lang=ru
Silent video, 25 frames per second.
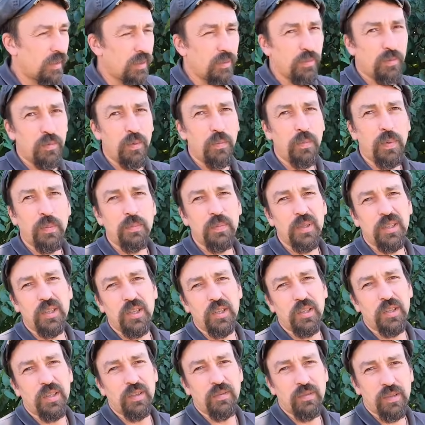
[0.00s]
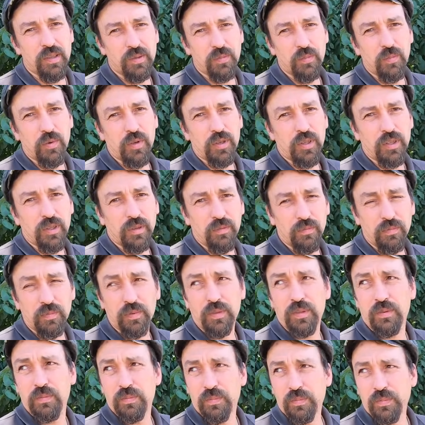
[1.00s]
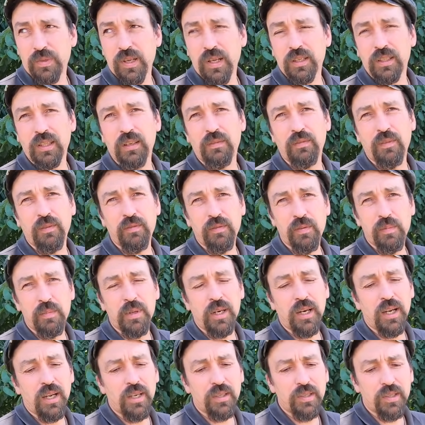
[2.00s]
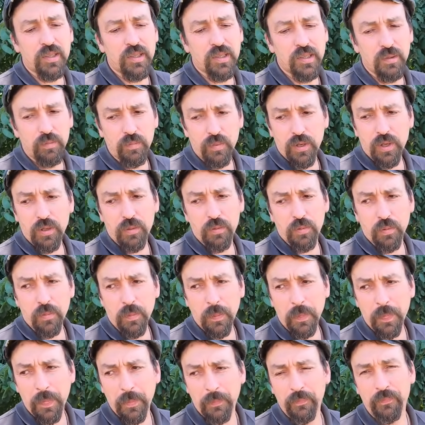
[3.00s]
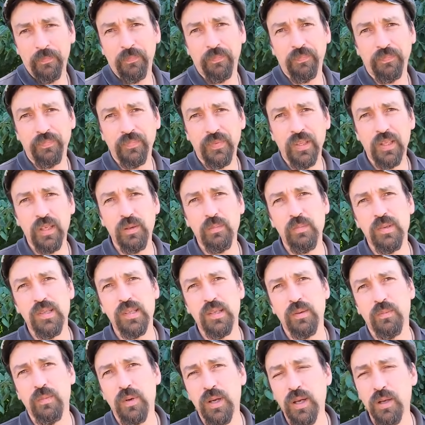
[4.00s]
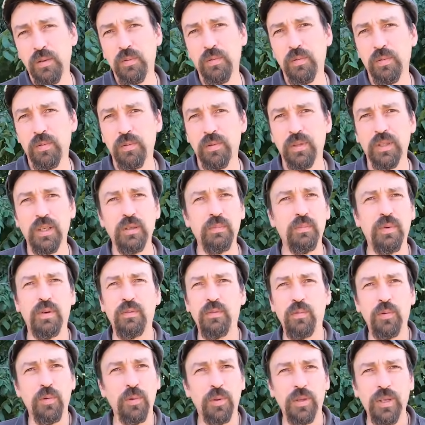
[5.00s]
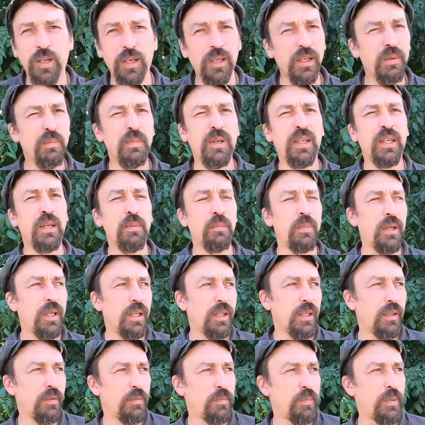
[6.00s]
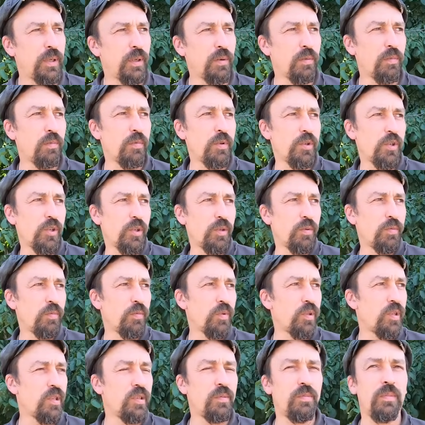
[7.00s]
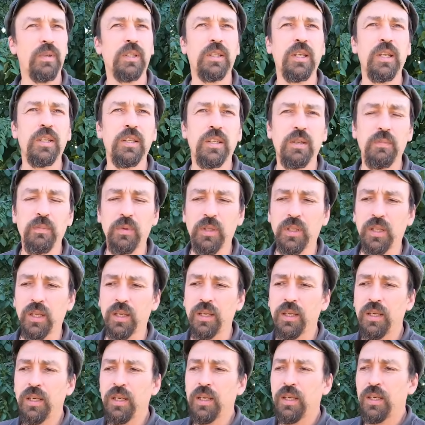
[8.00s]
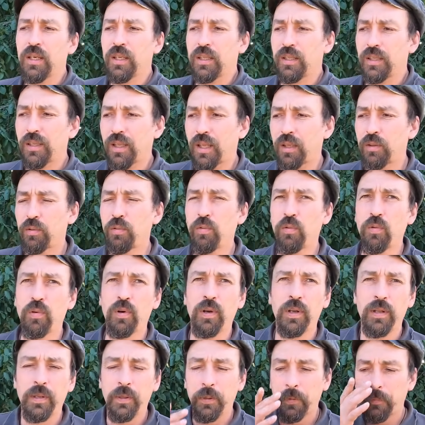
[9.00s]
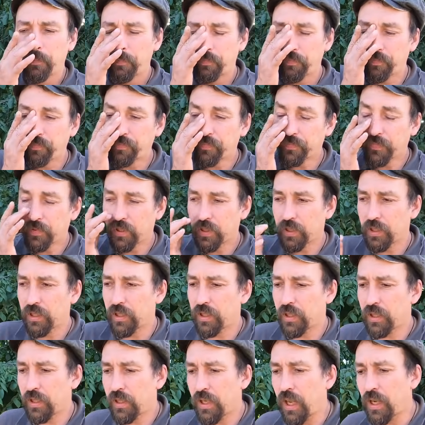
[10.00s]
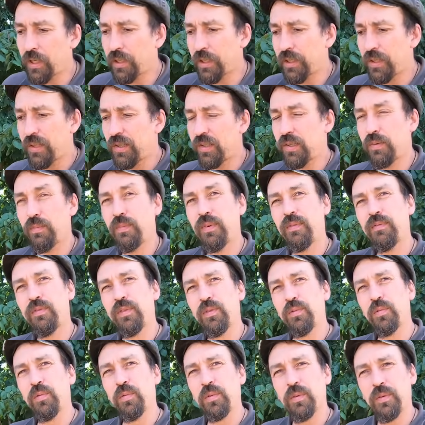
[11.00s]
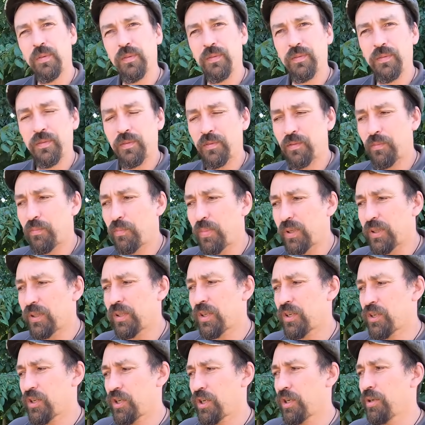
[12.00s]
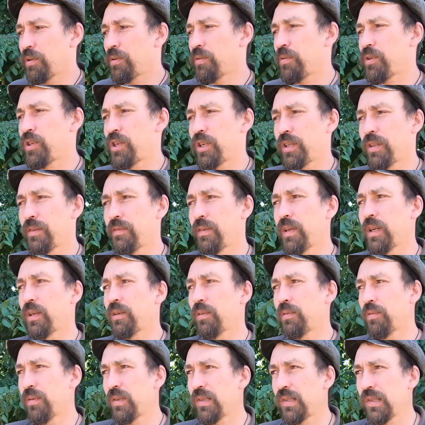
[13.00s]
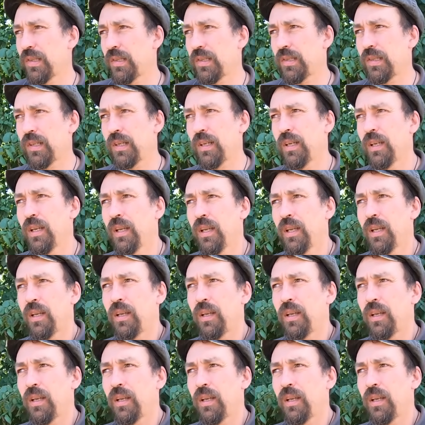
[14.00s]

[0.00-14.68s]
его победить невозможно. И вот когда вы выбираете собаку, либо собаку, либо волка, либо гибрида, в первую очередь нужно смотреть именно на то, как они себя ведут по отношению к человеку. То есть, если